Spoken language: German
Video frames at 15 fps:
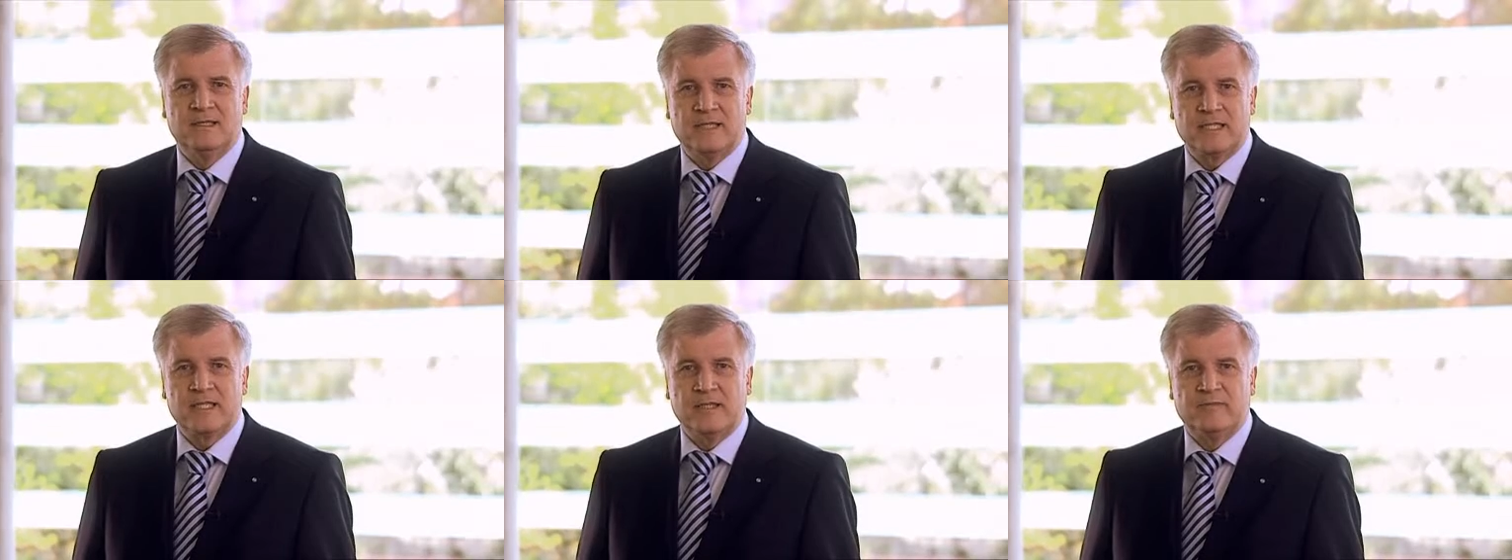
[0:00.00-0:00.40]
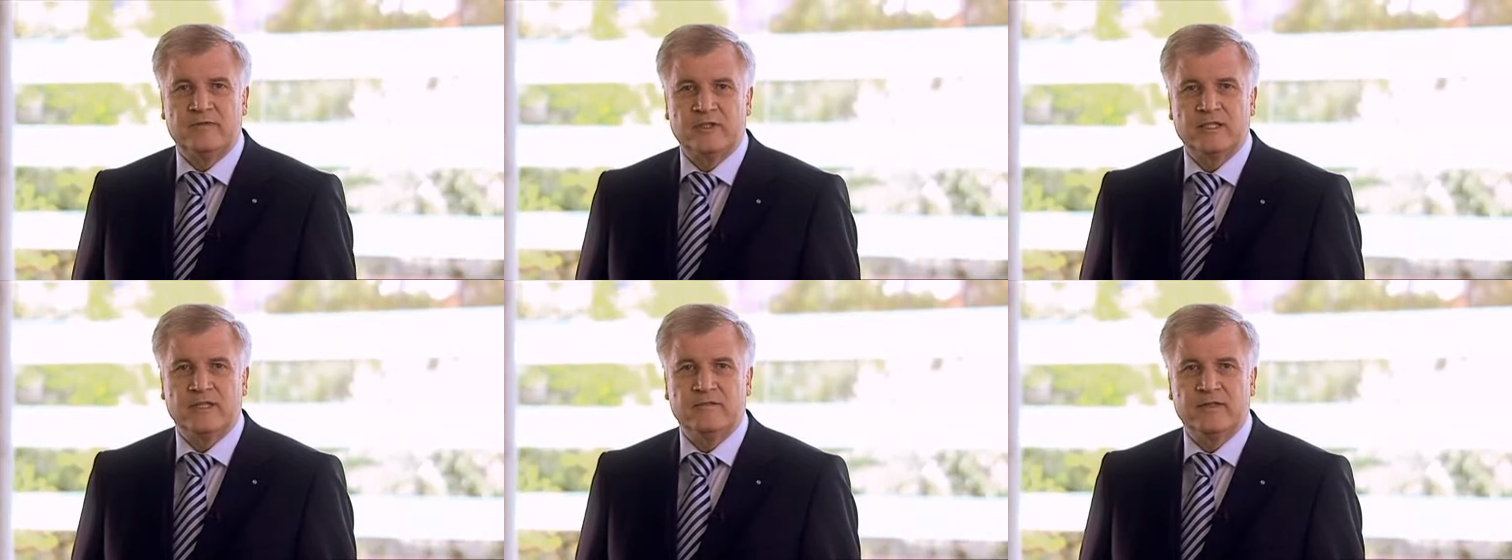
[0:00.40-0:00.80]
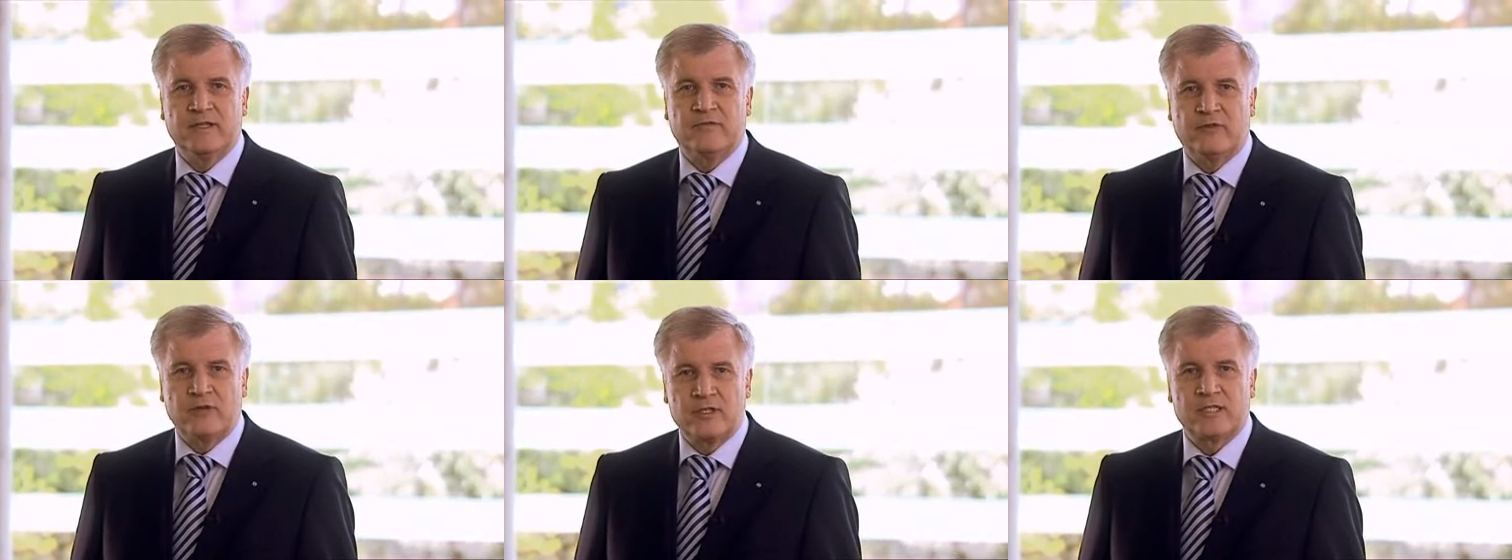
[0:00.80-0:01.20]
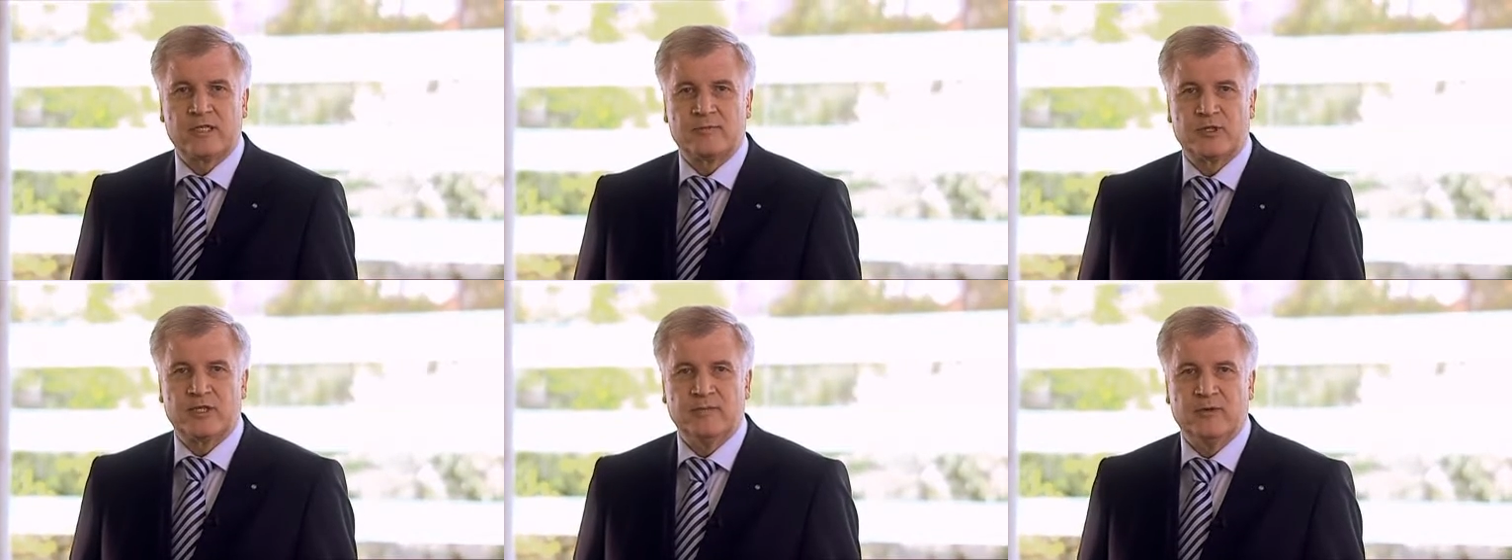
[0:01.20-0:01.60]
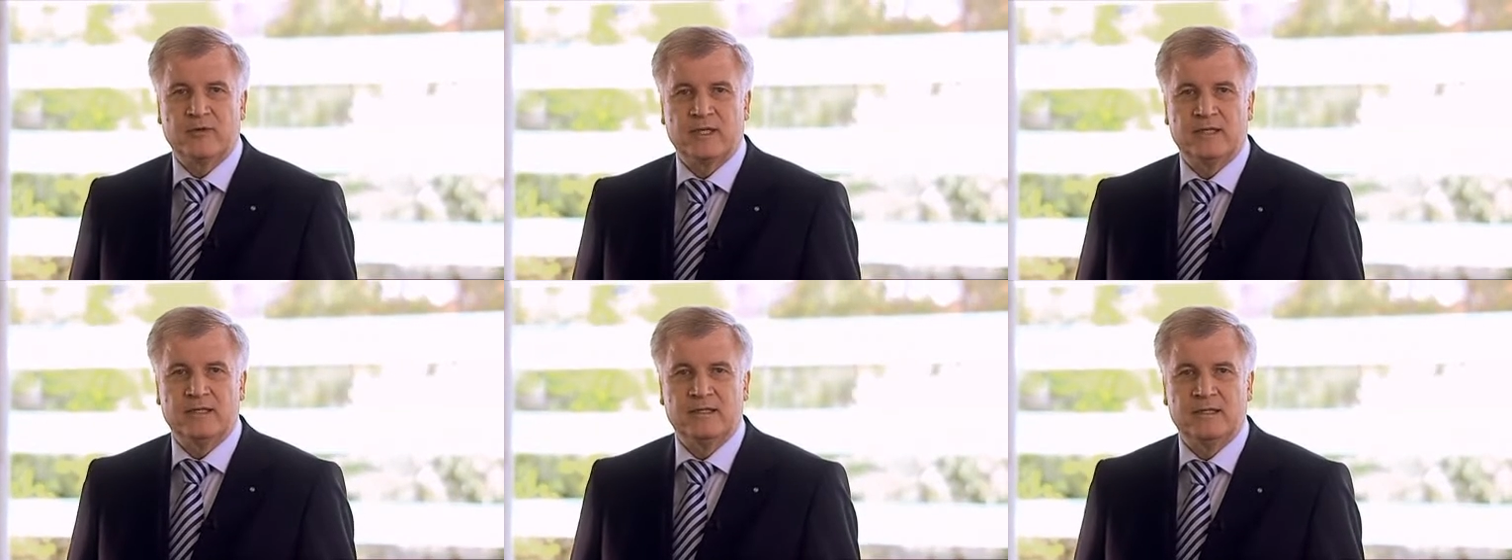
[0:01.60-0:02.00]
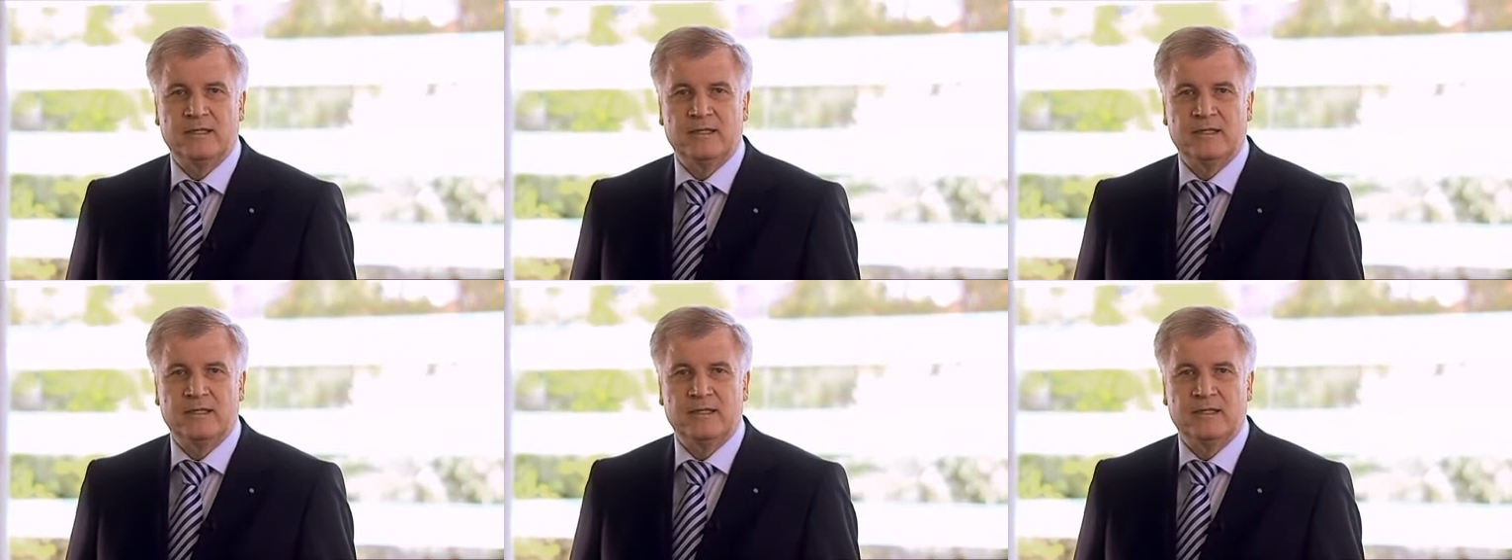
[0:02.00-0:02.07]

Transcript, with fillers: Deshalb fordern wir Volksabstimmungen.